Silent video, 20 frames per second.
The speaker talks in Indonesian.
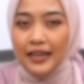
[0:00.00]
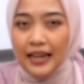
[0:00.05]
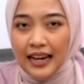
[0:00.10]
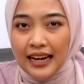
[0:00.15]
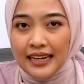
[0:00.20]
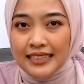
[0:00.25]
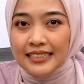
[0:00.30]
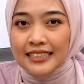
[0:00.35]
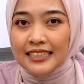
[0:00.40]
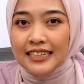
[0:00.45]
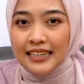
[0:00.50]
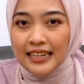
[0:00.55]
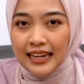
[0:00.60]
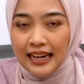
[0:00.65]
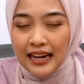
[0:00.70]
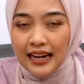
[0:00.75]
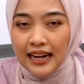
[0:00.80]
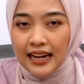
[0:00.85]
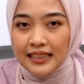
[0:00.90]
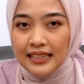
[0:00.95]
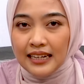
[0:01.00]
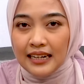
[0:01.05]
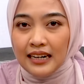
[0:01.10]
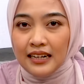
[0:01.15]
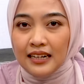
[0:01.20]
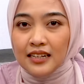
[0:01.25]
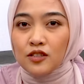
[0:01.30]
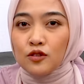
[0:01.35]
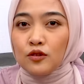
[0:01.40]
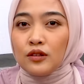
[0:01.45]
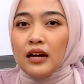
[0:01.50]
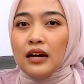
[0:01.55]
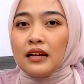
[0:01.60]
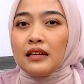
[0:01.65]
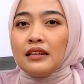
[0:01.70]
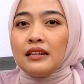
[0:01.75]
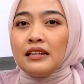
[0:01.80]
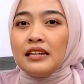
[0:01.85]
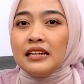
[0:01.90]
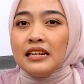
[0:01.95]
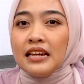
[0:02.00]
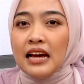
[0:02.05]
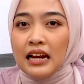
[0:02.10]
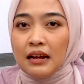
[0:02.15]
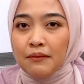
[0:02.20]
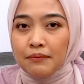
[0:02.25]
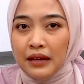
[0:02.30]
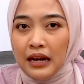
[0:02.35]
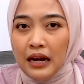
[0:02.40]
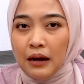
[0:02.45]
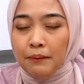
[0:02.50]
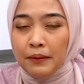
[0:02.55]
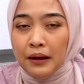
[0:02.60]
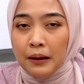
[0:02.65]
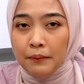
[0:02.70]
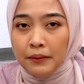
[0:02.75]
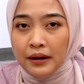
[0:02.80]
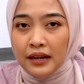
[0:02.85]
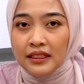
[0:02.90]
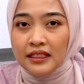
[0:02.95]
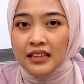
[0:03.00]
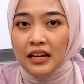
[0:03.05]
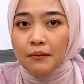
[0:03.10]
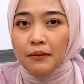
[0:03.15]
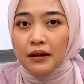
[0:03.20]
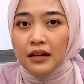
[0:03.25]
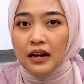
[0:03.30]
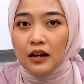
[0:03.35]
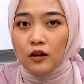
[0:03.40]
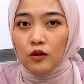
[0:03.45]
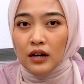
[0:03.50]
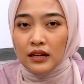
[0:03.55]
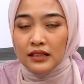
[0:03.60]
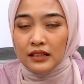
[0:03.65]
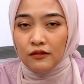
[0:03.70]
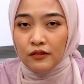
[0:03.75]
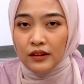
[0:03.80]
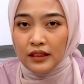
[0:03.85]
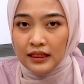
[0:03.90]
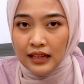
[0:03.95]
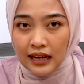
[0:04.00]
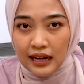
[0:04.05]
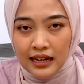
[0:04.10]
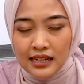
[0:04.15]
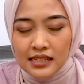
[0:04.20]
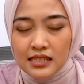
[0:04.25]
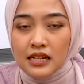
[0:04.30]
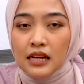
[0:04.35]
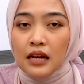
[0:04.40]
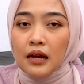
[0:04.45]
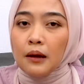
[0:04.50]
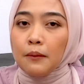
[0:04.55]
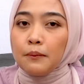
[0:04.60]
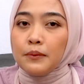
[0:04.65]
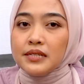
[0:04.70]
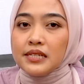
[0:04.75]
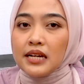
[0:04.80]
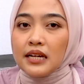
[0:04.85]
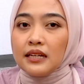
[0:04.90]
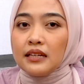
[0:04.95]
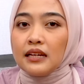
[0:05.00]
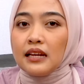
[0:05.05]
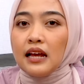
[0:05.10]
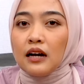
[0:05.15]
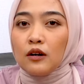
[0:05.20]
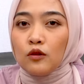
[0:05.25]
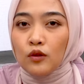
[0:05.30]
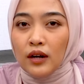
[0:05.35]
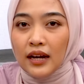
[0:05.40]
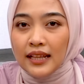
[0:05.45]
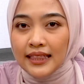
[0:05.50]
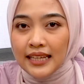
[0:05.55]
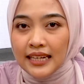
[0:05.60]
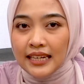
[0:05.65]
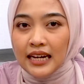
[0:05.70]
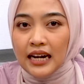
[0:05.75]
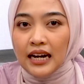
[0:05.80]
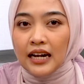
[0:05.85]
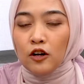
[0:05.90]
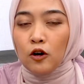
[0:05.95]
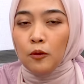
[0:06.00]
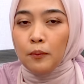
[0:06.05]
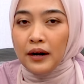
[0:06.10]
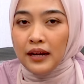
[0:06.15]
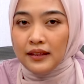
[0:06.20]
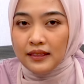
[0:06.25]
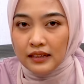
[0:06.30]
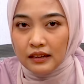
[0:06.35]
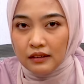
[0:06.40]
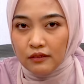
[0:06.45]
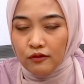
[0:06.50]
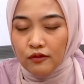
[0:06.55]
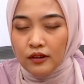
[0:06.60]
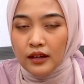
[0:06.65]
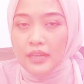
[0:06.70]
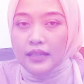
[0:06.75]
Nah, jika kataraknya sudah di dalam tahap yang berat dan mengganggu aktivitas, bisa dilakukan tindakan operatif.